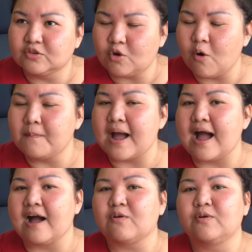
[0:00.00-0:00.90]
โทรมา
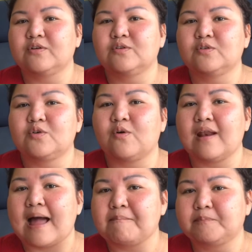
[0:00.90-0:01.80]
หาคนคน
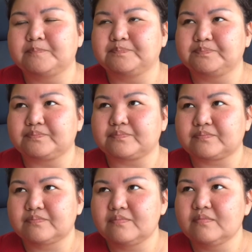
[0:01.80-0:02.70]
รับ
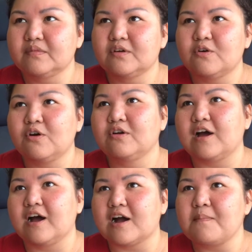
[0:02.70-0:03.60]
คน
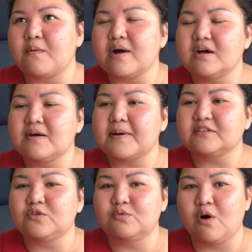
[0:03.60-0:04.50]
เขาบอกว่า เออ พั
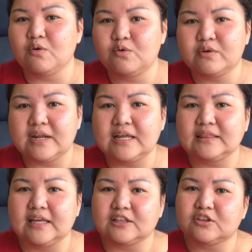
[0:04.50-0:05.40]
สดุของคุณนี่
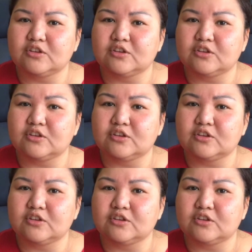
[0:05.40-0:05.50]
ติด